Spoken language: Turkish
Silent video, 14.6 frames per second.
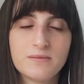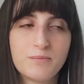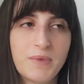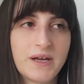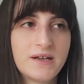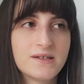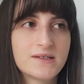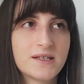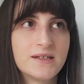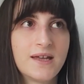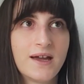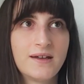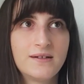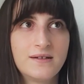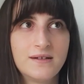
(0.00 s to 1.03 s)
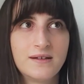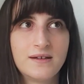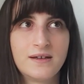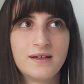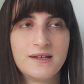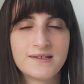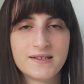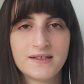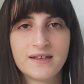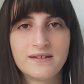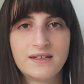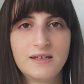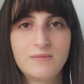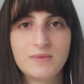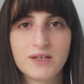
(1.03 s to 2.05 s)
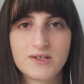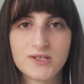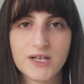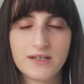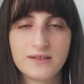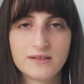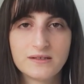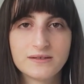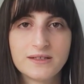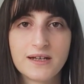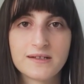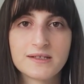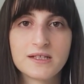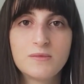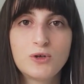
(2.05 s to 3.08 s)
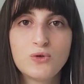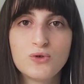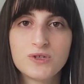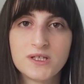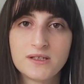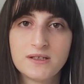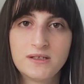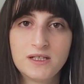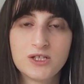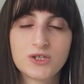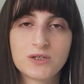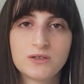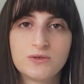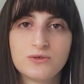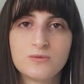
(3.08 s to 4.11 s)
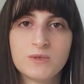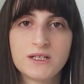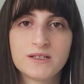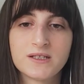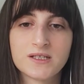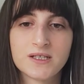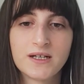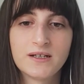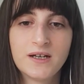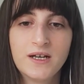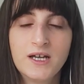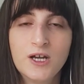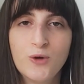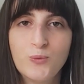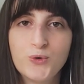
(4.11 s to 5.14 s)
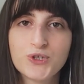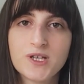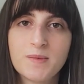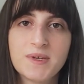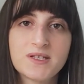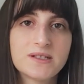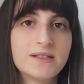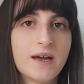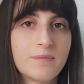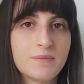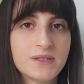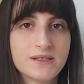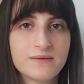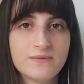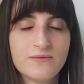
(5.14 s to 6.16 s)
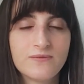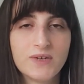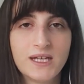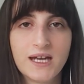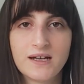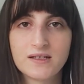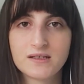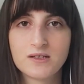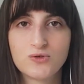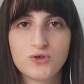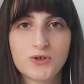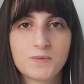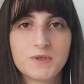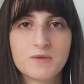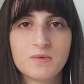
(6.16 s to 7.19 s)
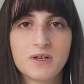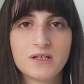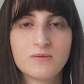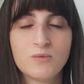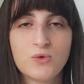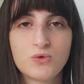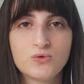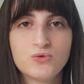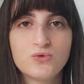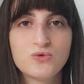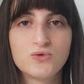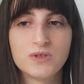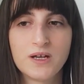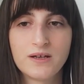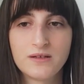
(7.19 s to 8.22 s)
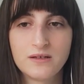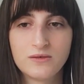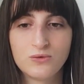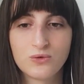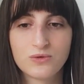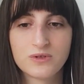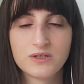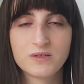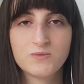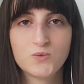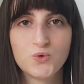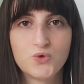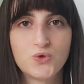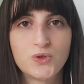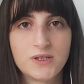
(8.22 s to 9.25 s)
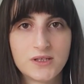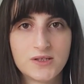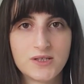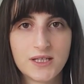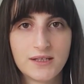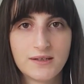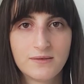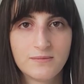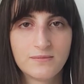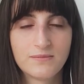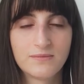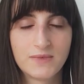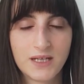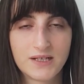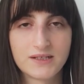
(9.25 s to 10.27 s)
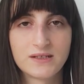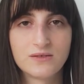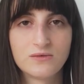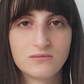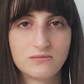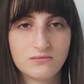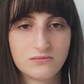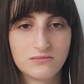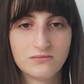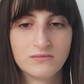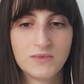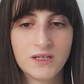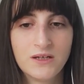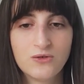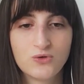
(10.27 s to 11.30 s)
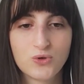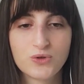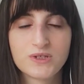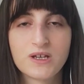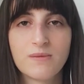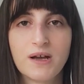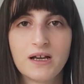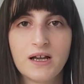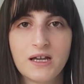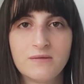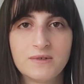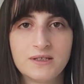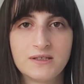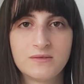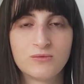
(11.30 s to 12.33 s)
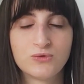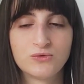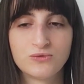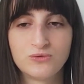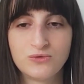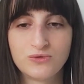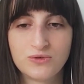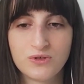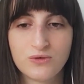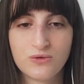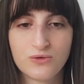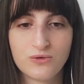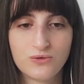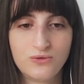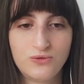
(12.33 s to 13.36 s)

Ben eskiden, e, eskiden dediğim geçen yıl derslerimin özetini çıkarıyordum arkadaşlar. Bu semestr yapmadım ve gerçekten çok pişmanım. Onun yüzünden notlarım düşük gelecek. Gerçekten çok zaman kaybettim onun yüzünden. O...